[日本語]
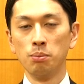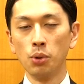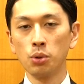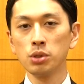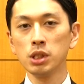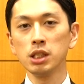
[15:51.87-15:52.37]

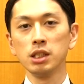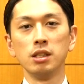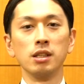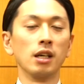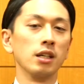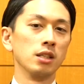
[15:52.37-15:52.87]
僕自身
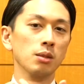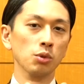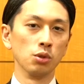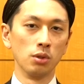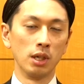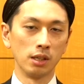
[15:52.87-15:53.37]
に対して
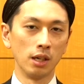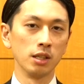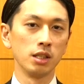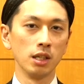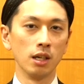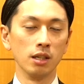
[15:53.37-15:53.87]
もその新
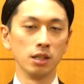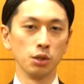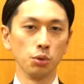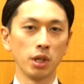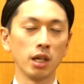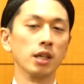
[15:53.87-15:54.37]
しい
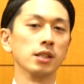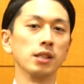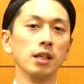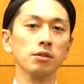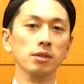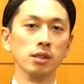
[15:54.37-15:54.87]
話を聞かせ
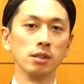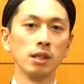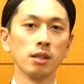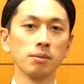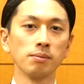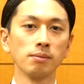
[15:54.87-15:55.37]
てるんです
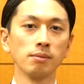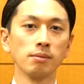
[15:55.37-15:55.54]
ね。